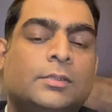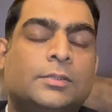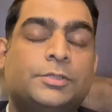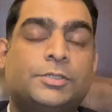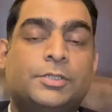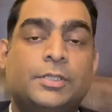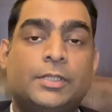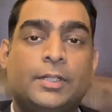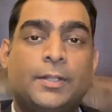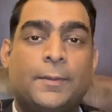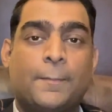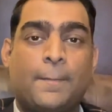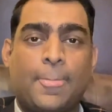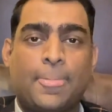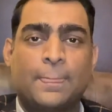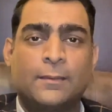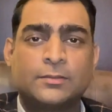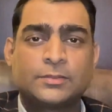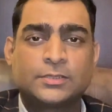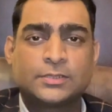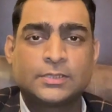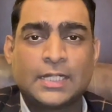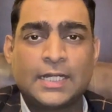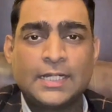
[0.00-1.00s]
जी
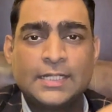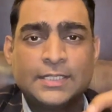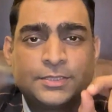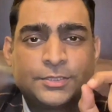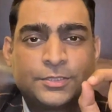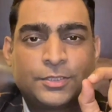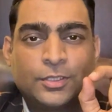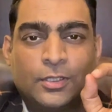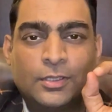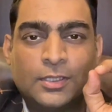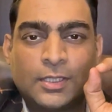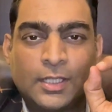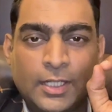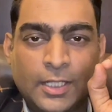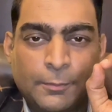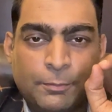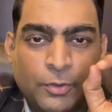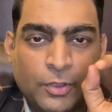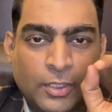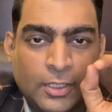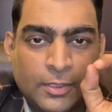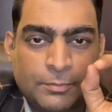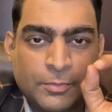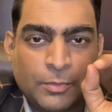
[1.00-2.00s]
सताइस डॉलर है
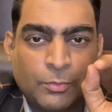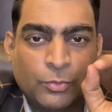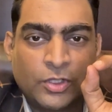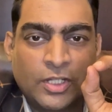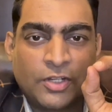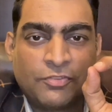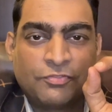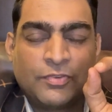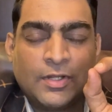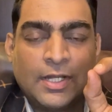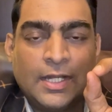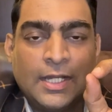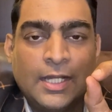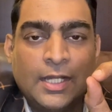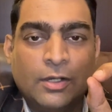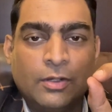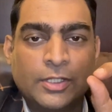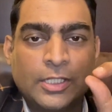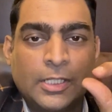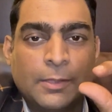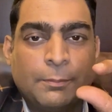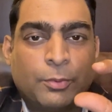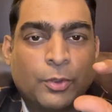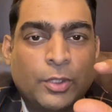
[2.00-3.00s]
प्रोडक्ट में मुनाफा है
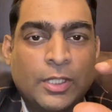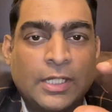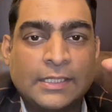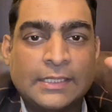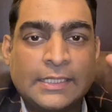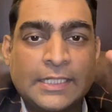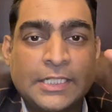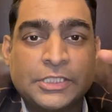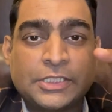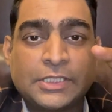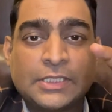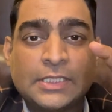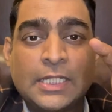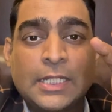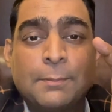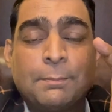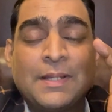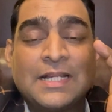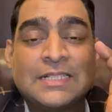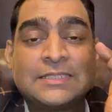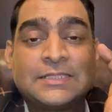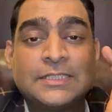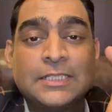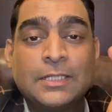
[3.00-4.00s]
और ये प्रोडक्ट इतने
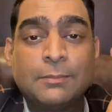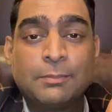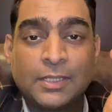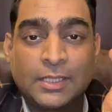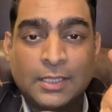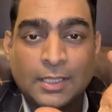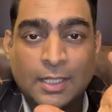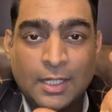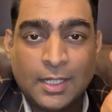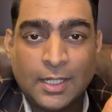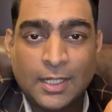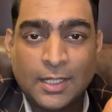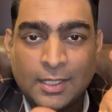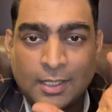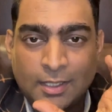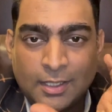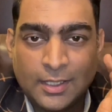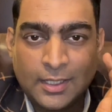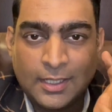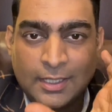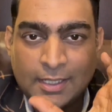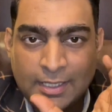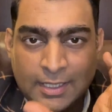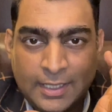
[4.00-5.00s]
पैसे बना
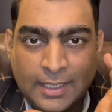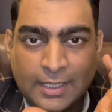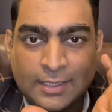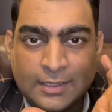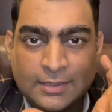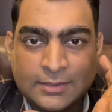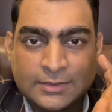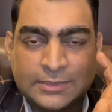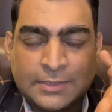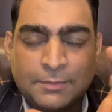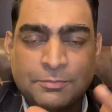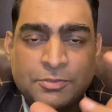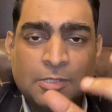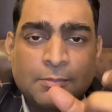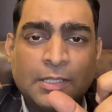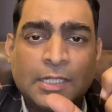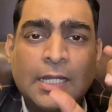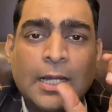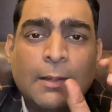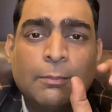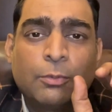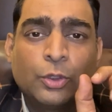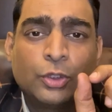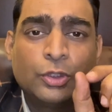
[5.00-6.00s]
रहा है सबसे
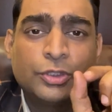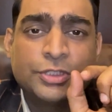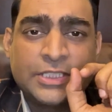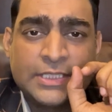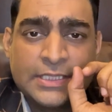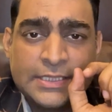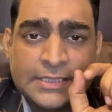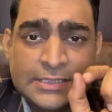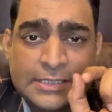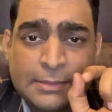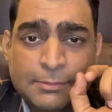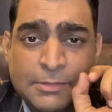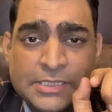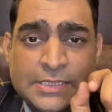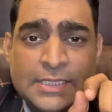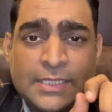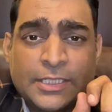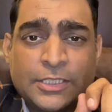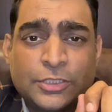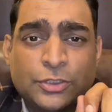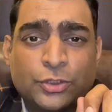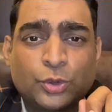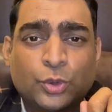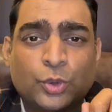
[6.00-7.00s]
पहले आपको जो चीज़ समझने
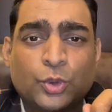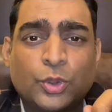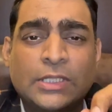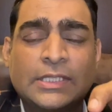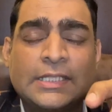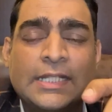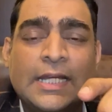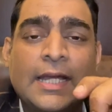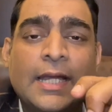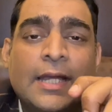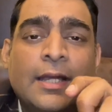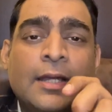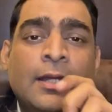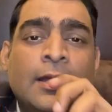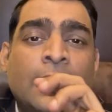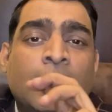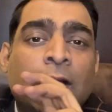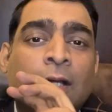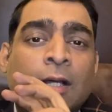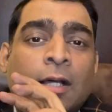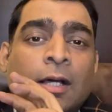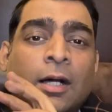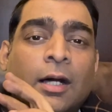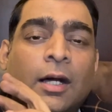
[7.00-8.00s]
की ज़रूरत है
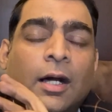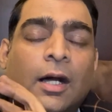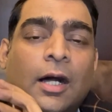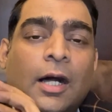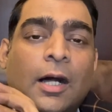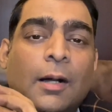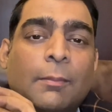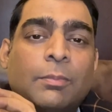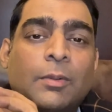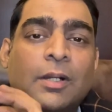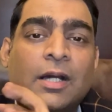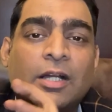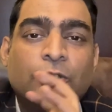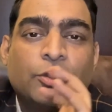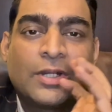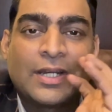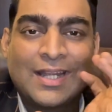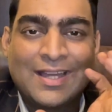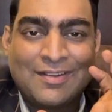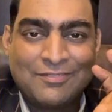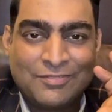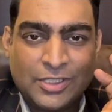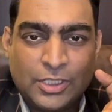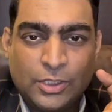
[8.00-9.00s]
आपका जो
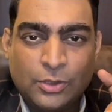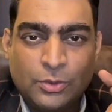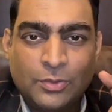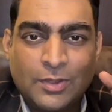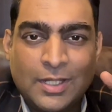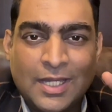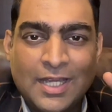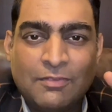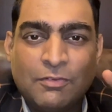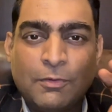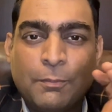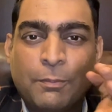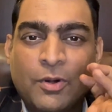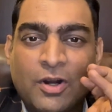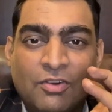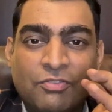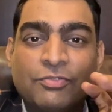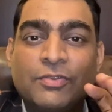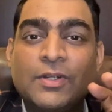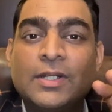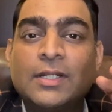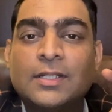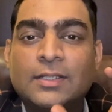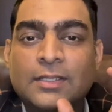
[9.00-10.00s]
रेवेन्यू है वो
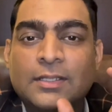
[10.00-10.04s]
प्रॉफिट